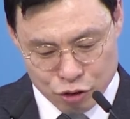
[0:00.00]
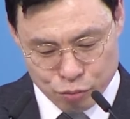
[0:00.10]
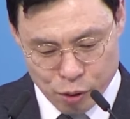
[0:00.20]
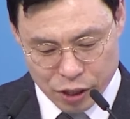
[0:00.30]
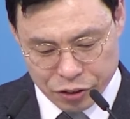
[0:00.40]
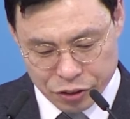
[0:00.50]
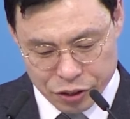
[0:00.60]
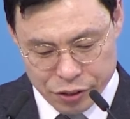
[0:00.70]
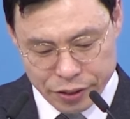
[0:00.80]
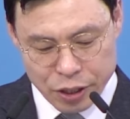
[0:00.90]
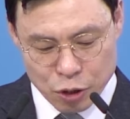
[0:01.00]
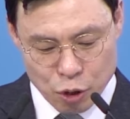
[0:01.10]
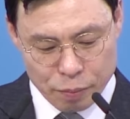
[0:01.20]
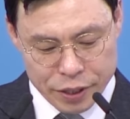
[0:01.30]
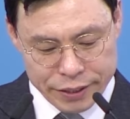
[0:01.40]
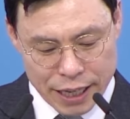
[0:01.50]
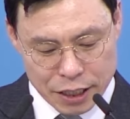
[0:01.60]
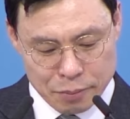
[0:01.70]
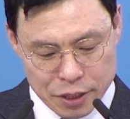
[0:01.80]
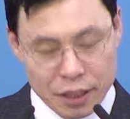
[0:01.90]
축복하셨죠? 욥기
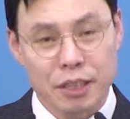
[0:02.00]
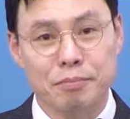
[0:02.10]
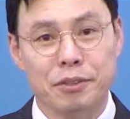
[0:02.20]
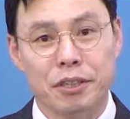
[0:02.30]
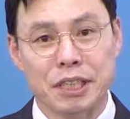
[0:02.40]
42장 10절